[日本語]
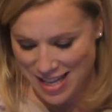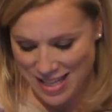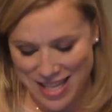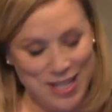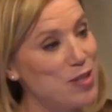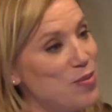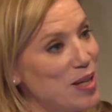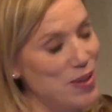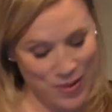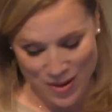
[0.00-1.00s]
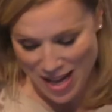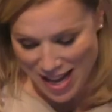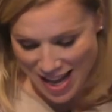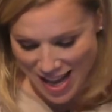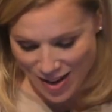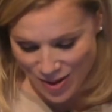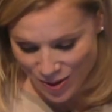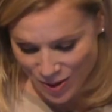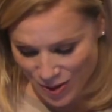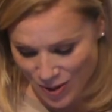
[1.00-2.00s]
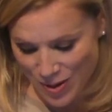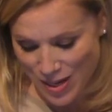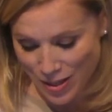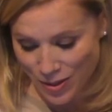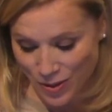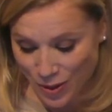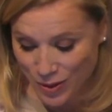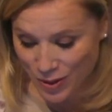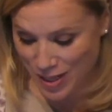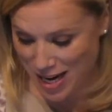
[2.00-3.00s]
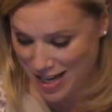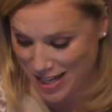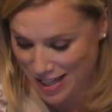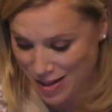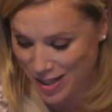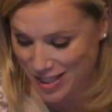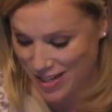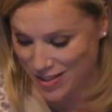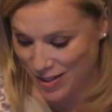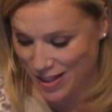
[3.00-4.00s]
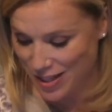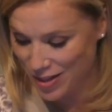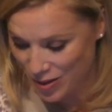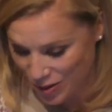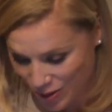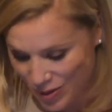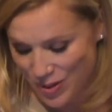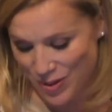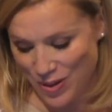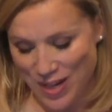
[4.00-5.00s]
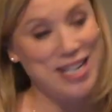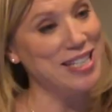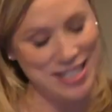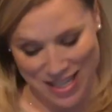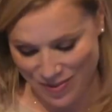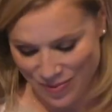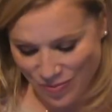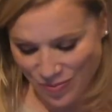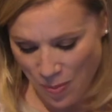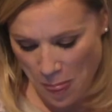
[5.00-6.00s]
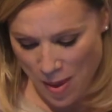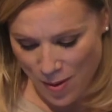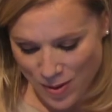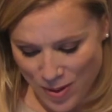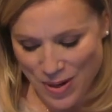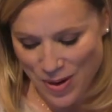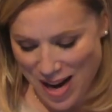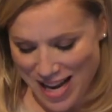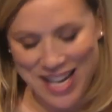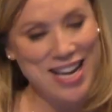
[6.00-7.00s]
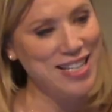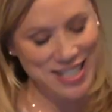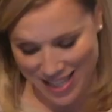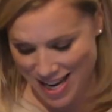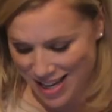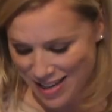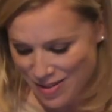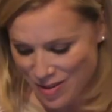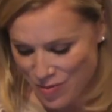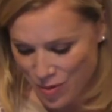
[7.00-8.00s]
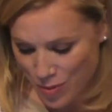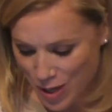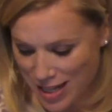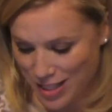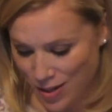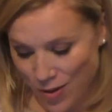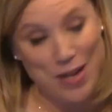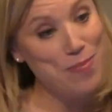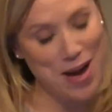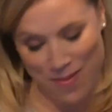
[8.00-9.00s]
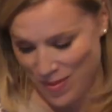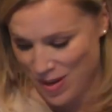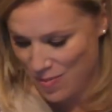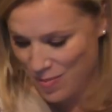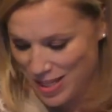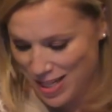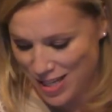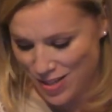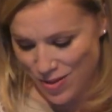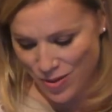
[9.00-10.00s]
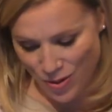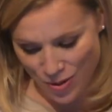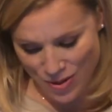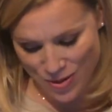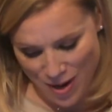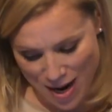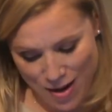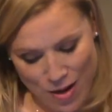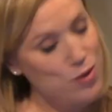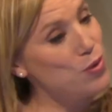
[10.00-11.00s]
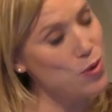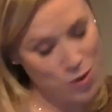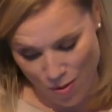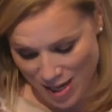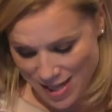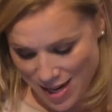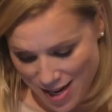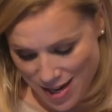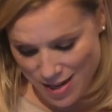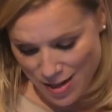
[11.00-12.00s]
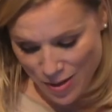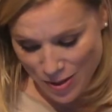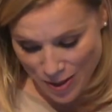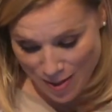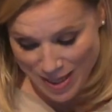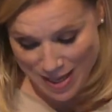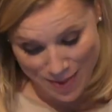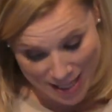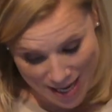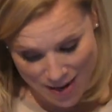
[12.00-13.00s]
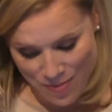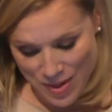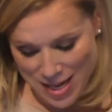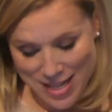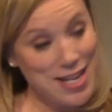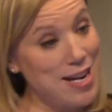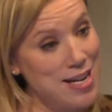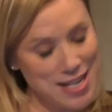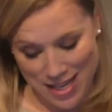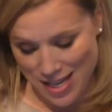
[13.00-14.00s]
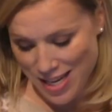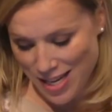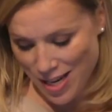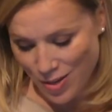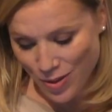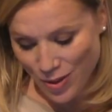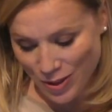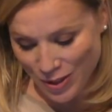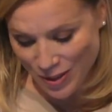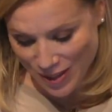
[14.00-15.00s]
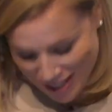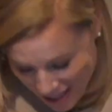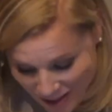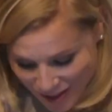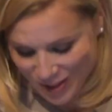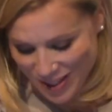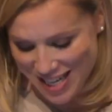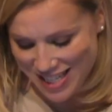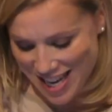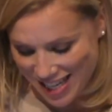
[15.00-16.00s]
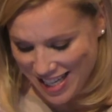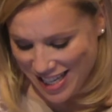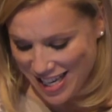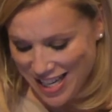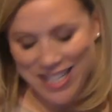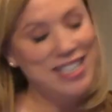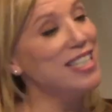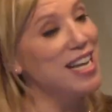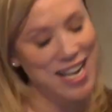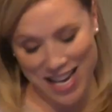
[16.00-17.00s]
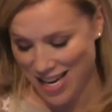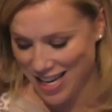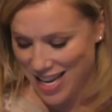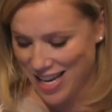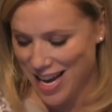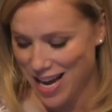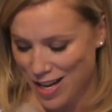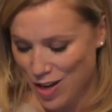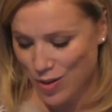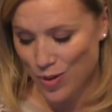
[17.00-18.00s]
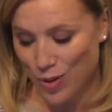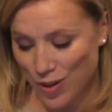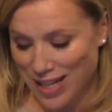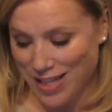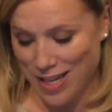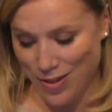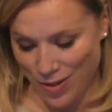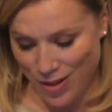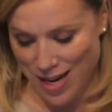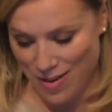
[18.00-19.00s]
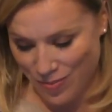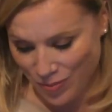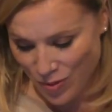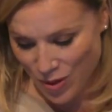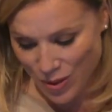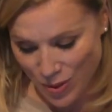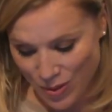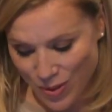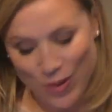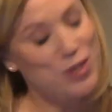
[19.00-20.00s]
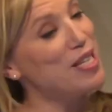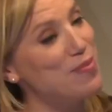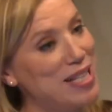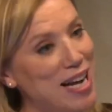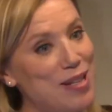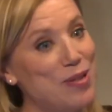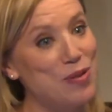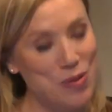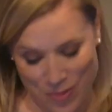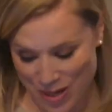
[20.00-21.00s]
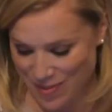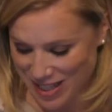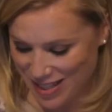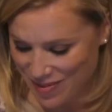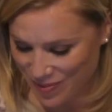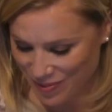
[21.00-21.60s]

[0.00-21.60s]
薩摩と英国の150年にわたる交流の歴史それを背景にして昔と今ビジネスの交流はどう変わったか比べてみてさらに 150, 150年先日英関係がどうなっているのか想像してみたいと思います